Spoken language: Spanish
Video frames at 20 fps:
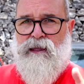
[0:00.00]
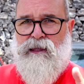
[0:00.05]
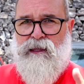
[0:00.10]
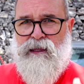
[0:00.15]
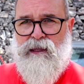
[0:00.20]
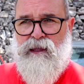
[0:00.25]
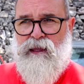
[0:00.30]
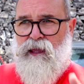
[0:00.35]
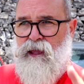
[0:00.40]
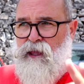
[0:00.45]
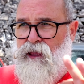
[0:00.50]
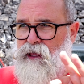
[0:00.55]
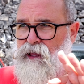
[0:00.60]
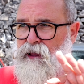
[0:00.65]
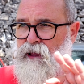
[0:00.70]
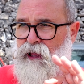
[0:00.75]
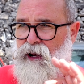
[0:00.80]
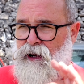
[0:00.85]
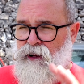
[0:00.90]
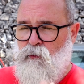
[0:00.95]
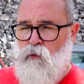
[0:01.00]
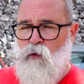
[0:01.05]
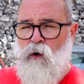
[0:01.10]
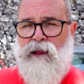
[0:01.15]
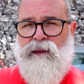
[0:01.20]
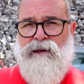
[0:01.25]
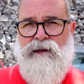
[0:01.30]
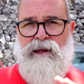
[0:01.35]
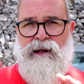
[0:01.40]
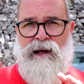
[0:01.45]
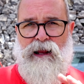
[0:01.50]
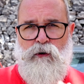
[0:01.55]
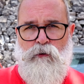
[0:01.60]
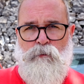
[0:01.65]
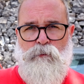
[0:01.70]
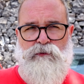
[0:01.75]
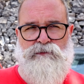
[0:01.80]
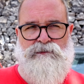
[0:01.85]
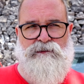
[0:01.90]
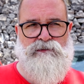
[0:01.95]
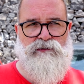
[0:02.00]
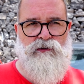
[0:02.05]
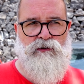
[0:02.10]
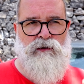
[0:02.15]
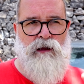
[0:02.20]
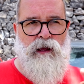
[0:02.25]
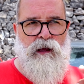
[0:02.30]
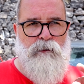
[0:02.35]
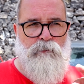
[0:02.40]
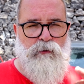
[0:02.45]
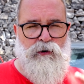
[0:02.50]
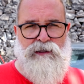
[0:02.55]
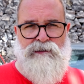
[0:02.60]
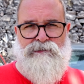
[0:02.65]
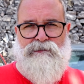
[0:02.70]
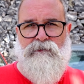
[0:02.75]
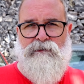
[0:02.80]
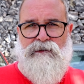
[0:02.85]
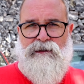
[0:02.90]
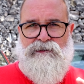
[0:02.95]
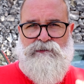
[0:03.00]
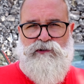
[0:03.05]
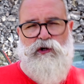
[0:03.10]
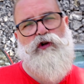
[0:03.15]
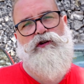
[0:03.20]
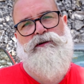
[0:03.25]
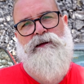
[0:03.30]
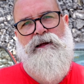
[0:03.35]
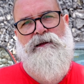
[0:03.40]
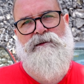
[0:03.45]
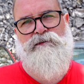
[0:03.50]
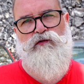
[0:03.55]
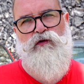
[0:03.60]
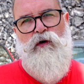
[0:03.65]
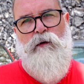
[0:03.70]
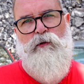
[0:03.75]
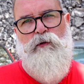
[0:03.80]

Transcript: y eh, el encuadre, la composición, porque sabe que solo tienes una